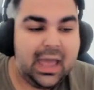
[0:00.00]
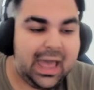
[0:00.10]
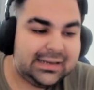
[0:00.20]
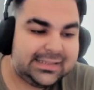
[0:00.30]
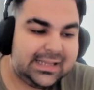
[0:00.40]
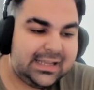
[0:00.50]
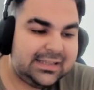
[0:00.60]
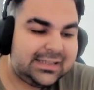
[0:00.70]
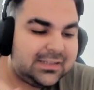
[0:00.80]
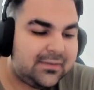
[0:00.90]
Eğer siteye
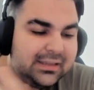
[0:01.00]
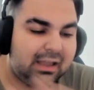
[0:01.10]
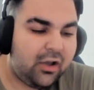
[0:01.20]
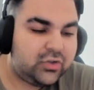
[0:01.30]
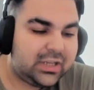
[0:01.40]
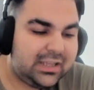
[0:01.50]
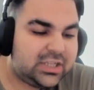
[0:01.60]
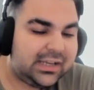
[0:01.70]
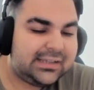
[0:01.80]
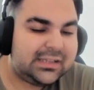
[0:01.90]
yeniyseniz ve daha önceden hiç
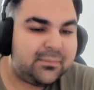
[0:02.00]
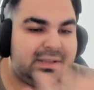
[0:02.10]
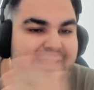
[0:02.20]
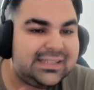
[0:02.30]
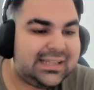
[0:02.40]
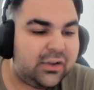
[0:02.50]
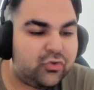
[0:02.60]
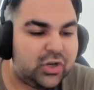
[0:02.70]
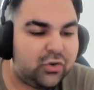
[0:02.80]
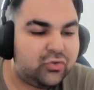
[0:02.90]
takas yapmadıysanız
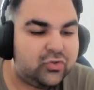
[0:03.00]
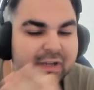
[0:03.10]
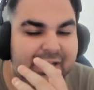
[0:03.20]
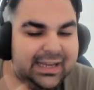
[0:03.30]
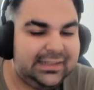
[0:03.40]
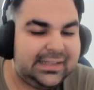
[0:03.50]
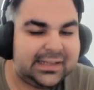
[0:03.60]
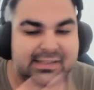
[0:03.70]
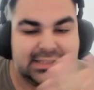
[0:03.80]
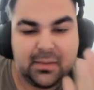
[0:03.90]
Legocan kodunu kullanarak ilk
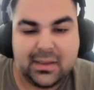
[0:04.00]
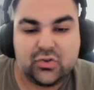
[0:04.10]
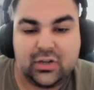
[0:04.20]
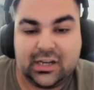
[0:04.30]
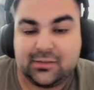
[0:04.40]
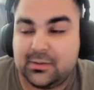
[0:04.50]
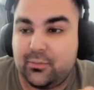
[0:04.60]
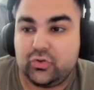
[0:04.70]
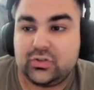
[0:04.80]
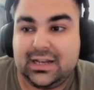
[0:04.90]
takasınızda 5 olarak bir
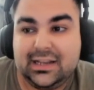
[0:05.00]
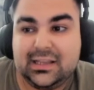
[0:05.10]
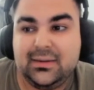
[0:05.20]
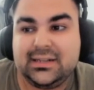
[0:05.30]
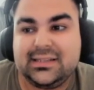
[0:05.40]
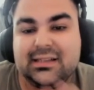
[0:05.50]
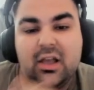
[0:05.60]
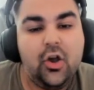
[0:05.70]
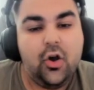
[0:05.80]
bonus elde edebilirsiniz.